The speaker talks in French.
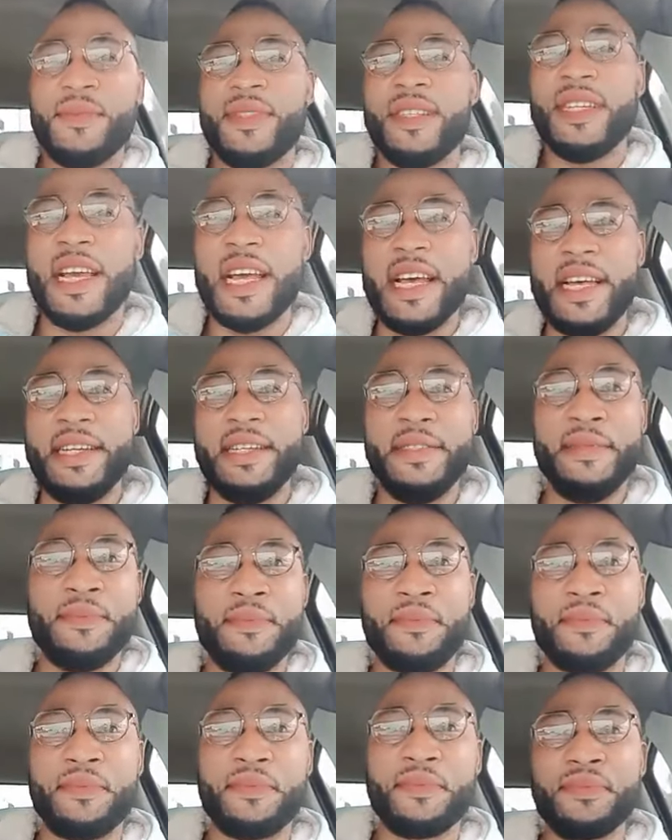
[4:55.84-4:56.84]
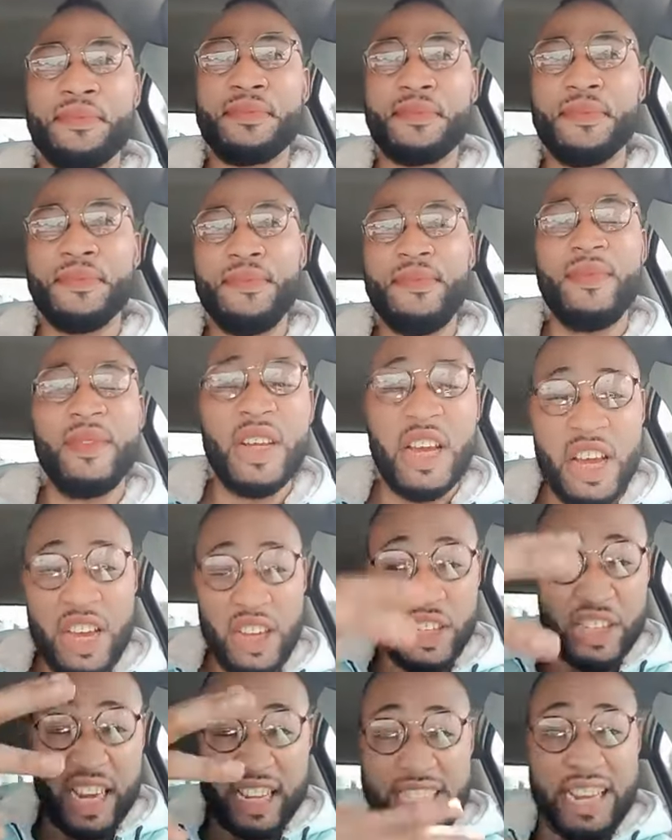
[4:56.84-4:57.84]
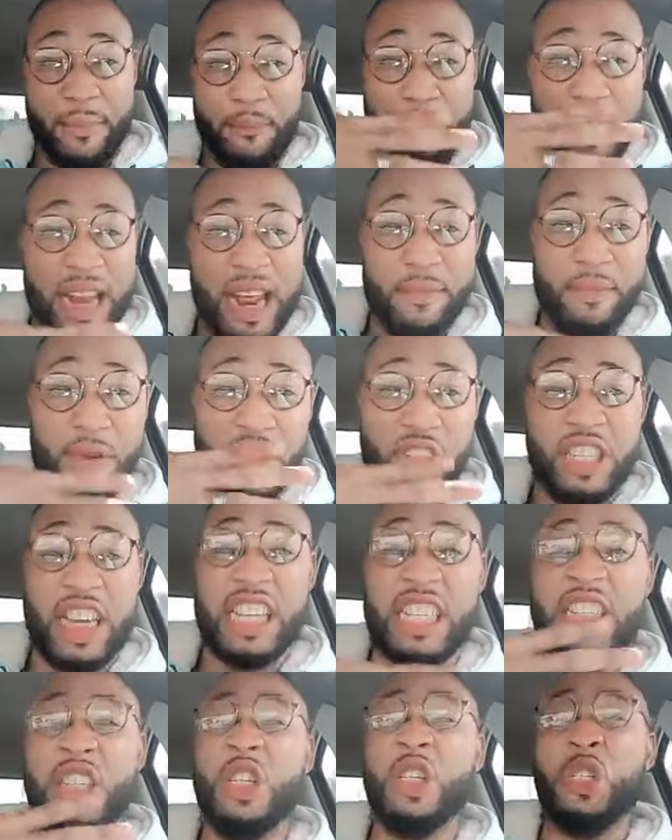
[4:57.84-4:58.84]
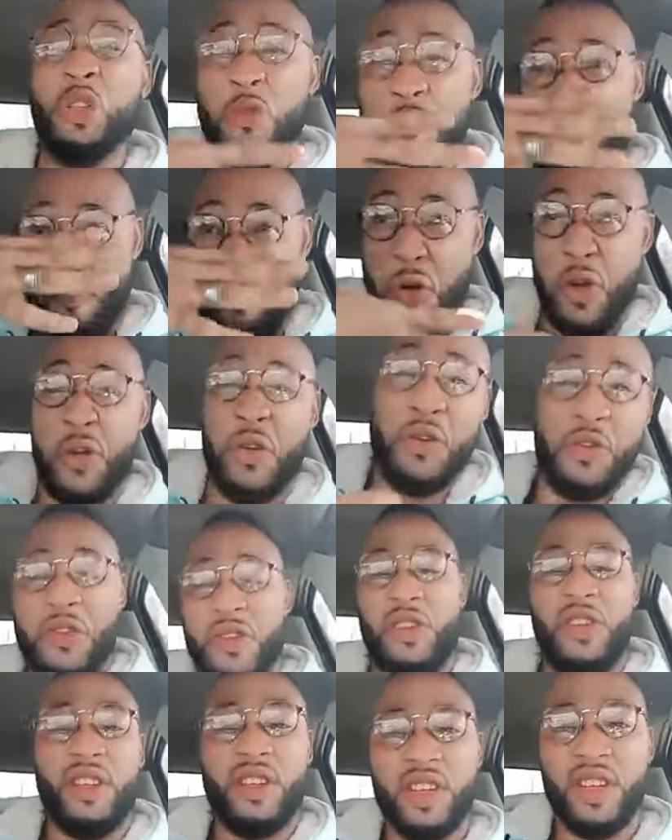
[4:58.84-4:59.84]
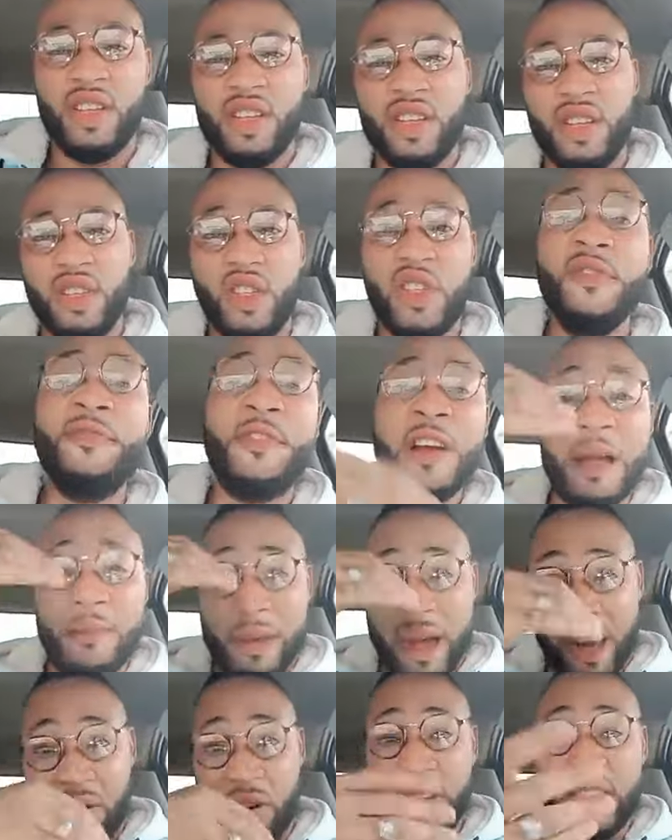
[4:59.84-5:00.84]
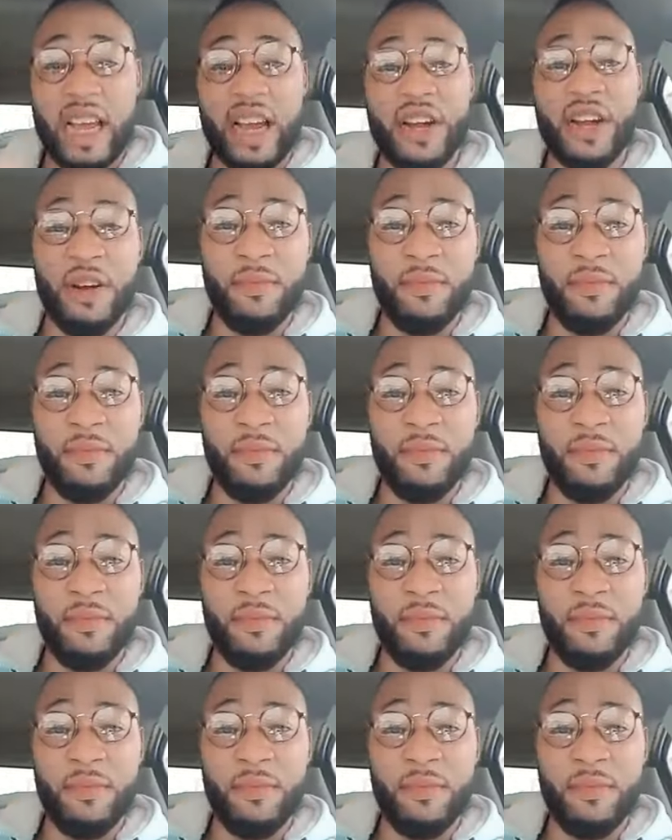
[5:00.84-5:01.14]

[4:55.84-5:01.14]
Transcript: Hein Tu as tapé la main, tu as dit que je peux. Tu fermes encore ta gueule,